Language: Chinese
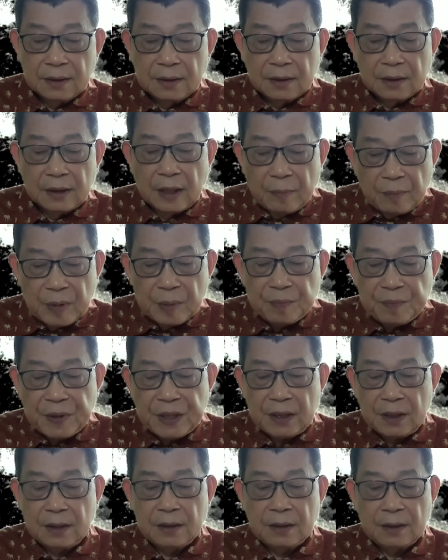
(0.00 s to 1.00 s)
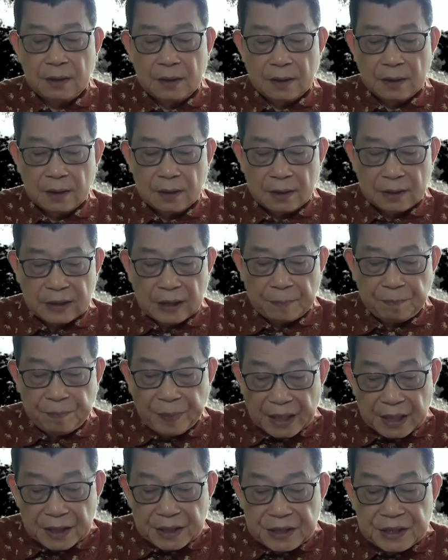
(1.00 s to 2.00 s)
人民币，在
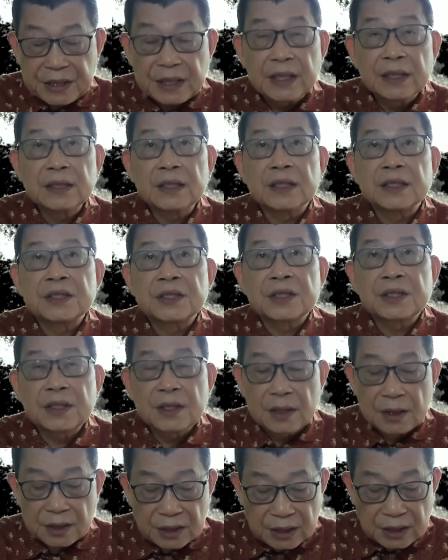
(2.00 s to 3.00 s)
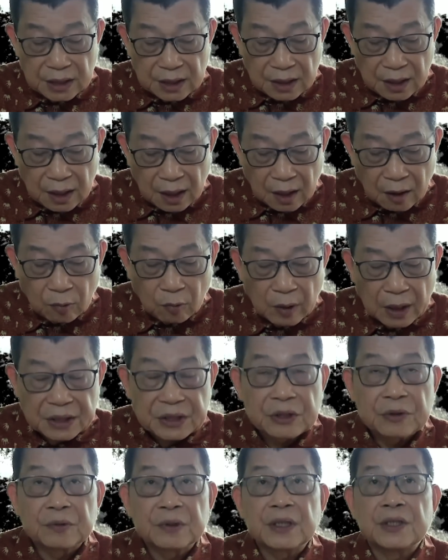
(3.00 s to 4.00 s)
北京的四星豪华
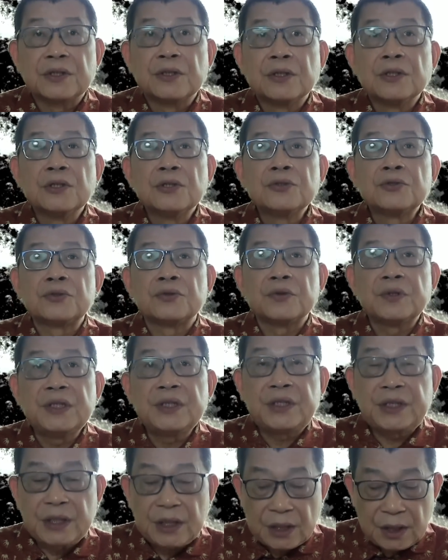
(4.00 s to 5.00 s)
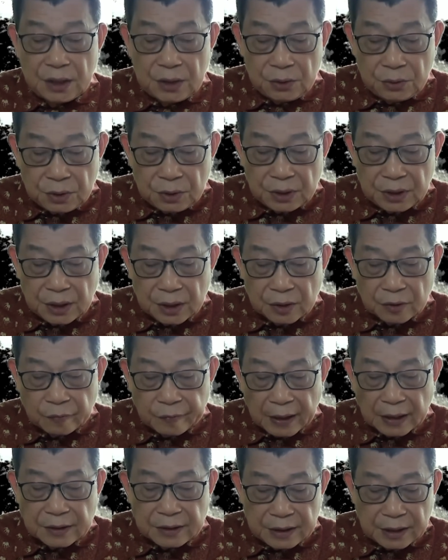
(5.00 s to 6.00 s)
酒店随机预订
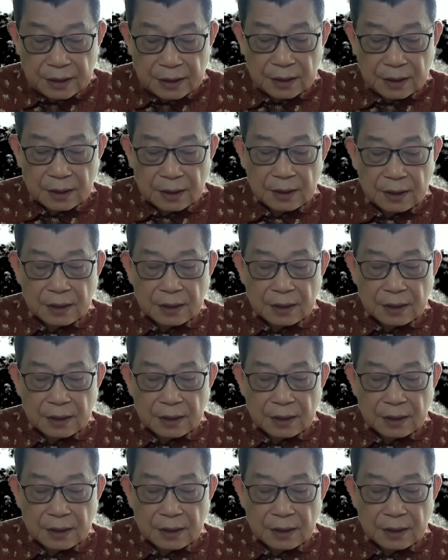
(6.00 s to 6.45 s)
房间，